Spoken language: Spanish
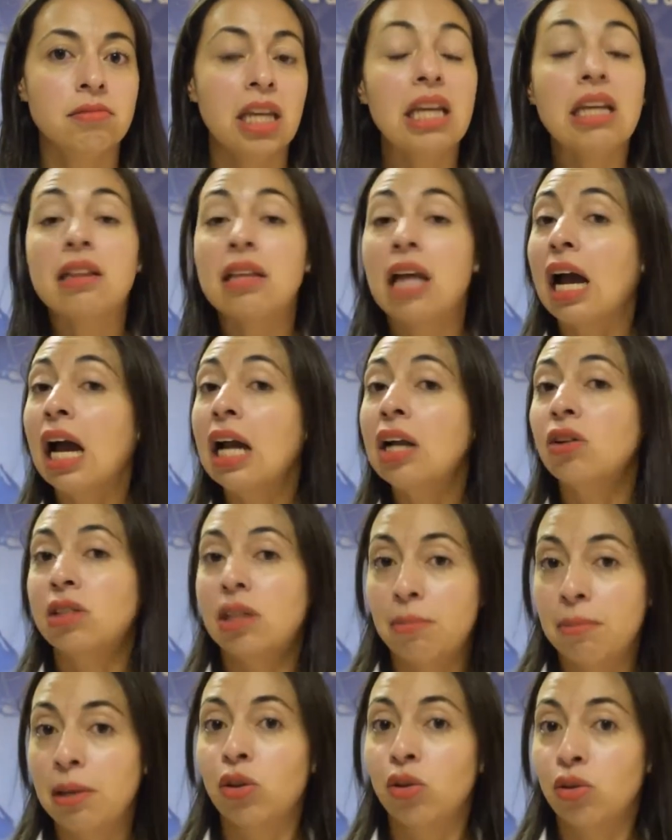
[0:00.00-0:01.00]
Indágalo
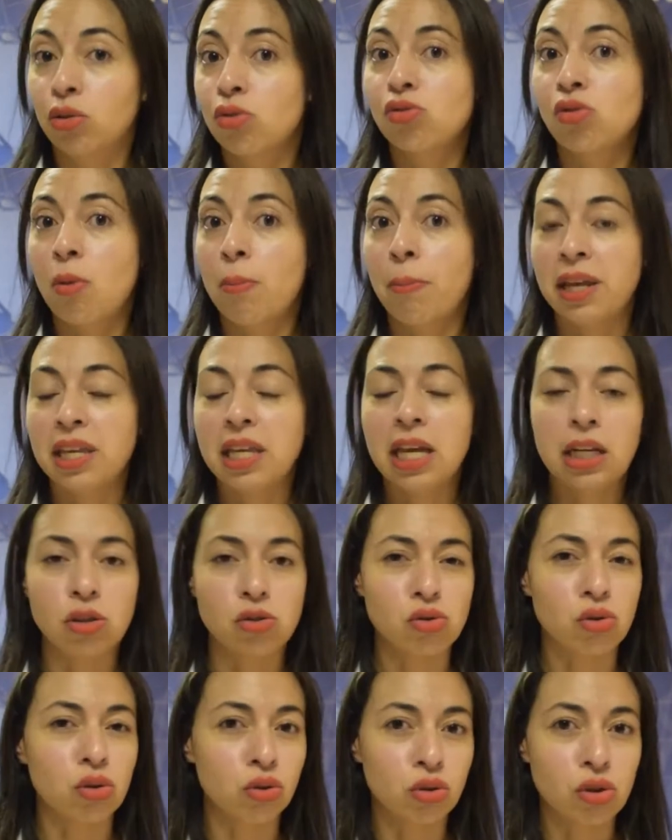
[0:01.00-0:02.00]
también con tus
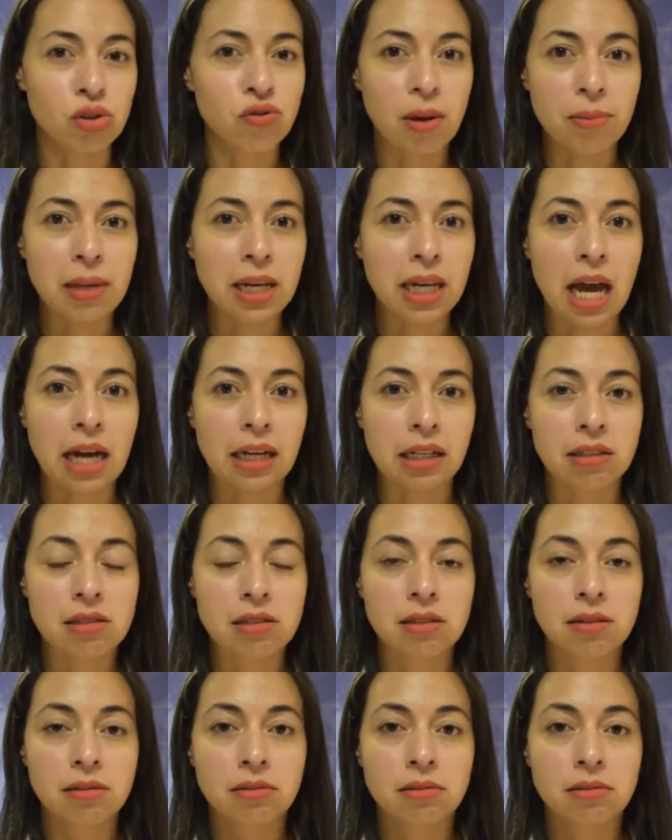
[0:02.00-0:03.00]
compañeros, con tus familiares.